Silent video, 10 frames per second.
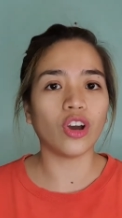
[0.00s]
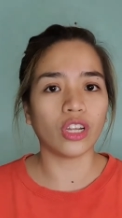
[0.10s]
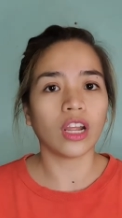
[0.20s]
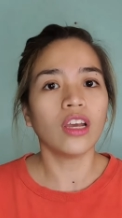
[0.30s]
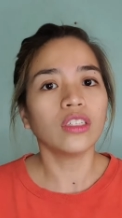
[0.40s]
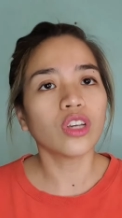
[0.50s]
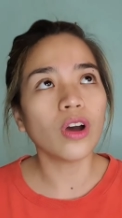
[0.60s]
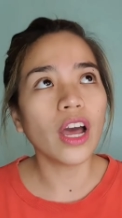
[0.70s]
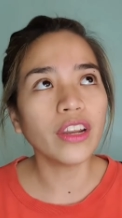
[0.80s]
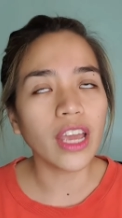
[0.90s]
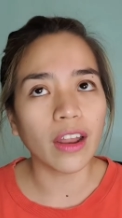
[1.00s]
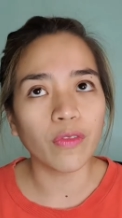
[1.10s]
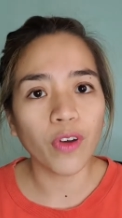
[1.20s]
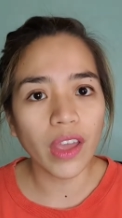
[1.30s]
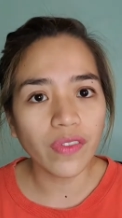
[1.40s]
Yun. So, ano
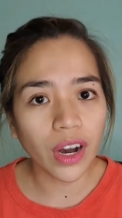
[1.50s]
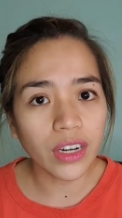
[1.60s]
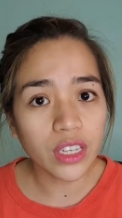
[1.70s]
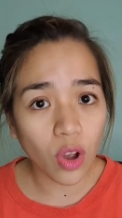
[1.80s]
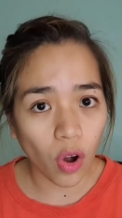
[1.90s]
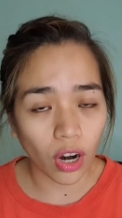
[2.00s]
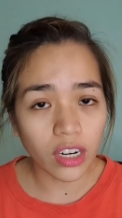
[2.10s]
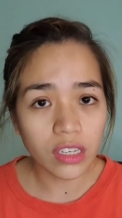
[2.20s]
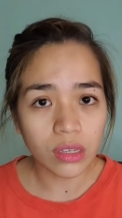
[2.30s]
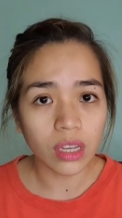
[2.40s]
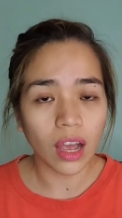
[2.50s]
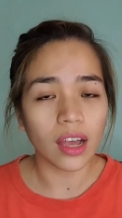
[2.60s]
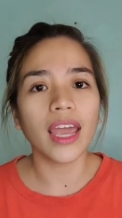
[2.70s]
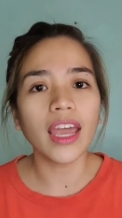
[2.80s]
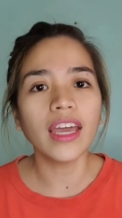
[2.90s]
yan? 5 hours course
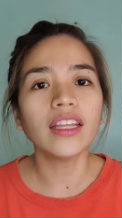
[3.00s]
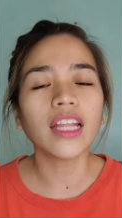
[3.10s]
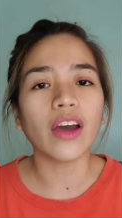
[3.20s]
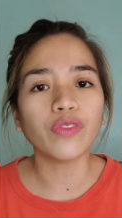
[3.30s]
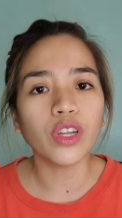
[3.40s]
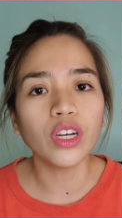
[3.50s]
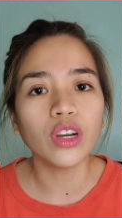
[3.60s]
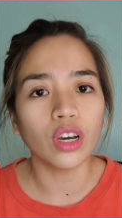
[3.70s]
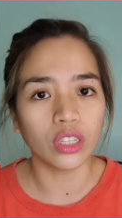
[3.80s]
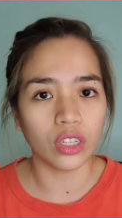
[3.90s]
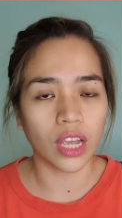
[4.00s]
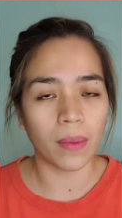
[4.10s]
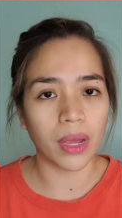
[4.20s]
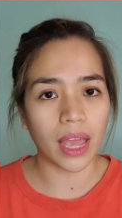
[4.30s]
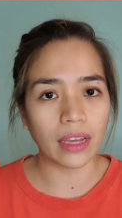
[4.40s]
And after nun, yun
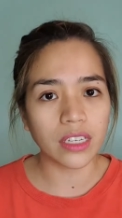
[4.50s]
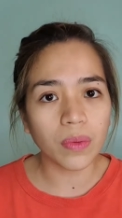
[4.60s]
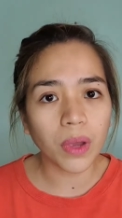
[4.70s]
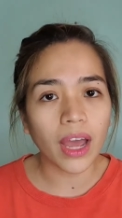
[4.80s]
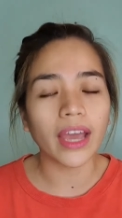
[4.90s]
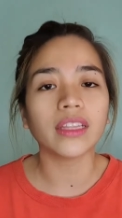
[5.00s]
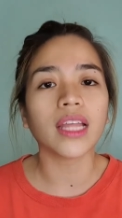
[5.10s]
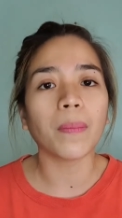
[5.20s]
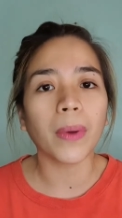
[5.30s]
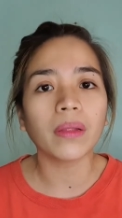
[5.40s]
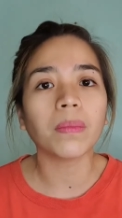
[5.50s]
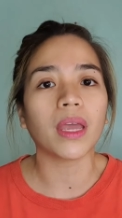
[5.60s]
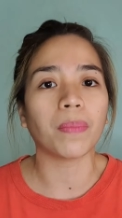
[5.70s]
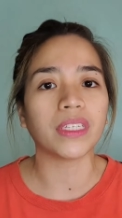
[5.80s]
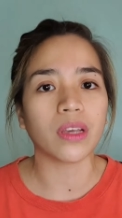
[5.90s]
nga, mag exam ka and dapat
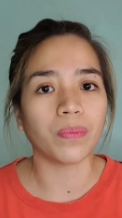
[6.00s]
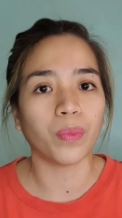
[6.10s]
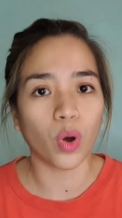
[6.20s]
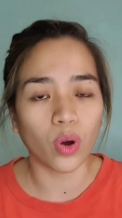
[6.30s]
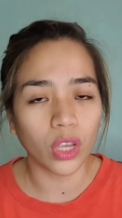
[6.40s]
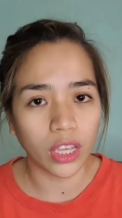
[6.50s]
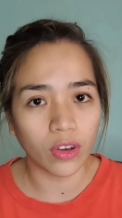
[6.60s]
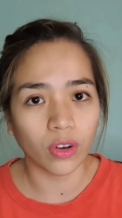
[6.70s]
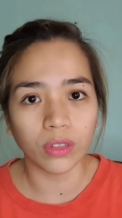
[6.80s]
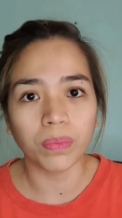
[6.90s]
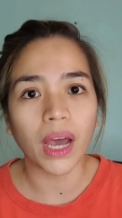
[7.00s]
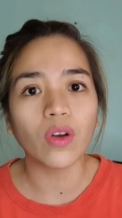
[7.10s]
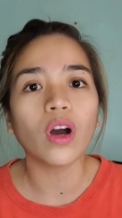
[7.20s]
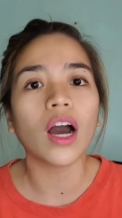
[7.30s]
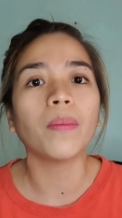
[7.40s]
maipasa mo yon
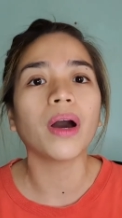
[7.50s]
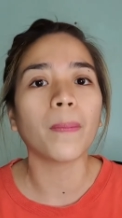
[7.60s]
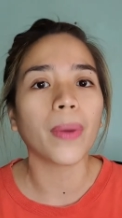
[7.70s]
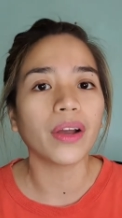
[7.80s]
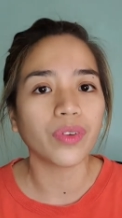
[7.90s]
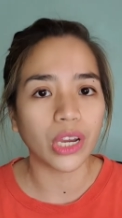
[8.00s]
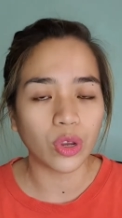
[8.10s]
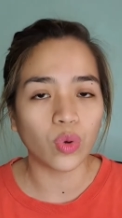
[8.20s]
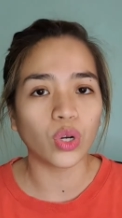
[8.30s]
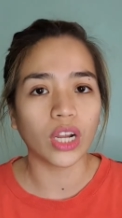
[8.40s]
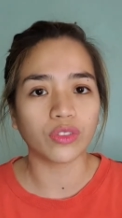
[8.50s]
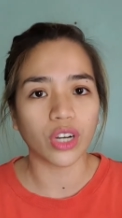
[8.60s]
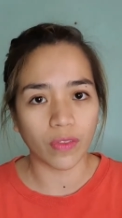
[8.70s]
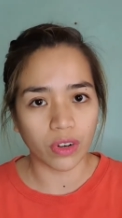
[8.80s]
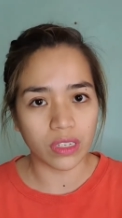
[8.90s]
bago ka makapag-renew
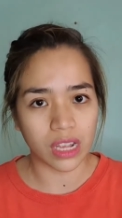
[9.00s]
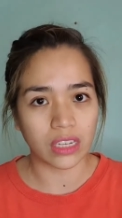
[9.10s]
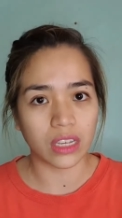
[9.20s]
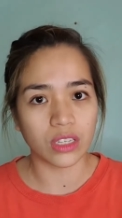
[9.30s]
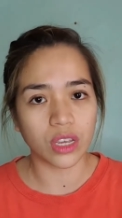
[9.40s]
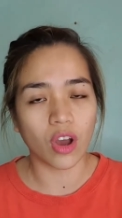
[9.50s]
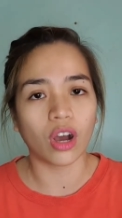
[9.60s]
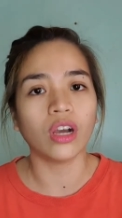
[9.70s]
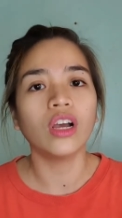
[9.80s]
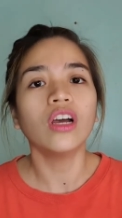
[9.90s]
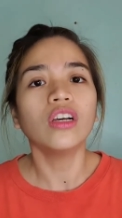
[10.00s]
ng driver's license nyo.